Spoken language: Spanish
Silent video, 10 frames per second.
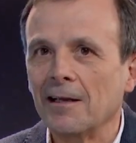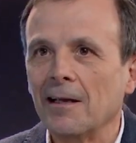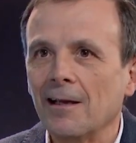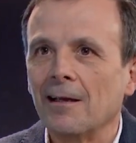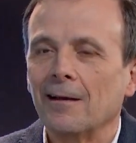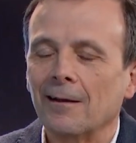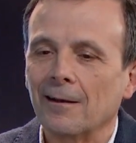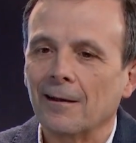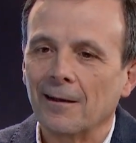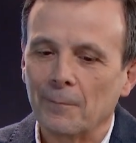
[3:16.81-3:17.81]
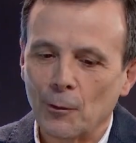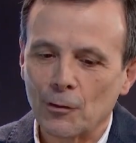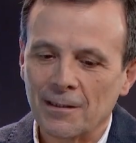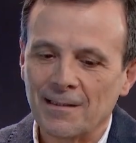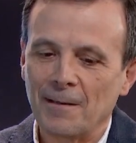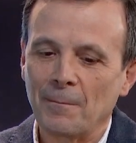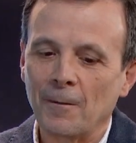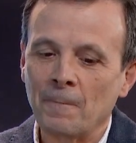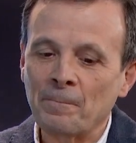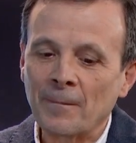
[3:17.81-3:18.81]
eh, por sistema.